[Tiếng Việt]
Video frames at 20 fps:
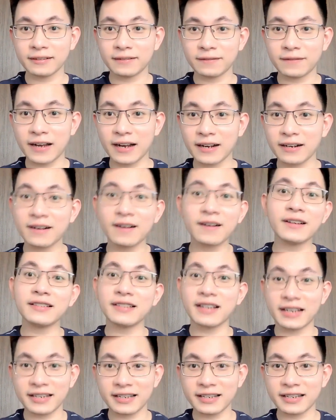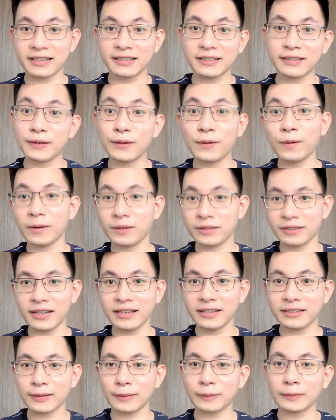và khơi dậy cái sự hồi
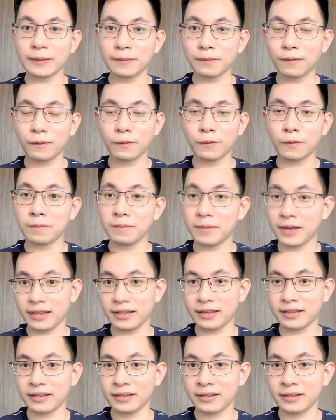sinh trong tâm hồn của mình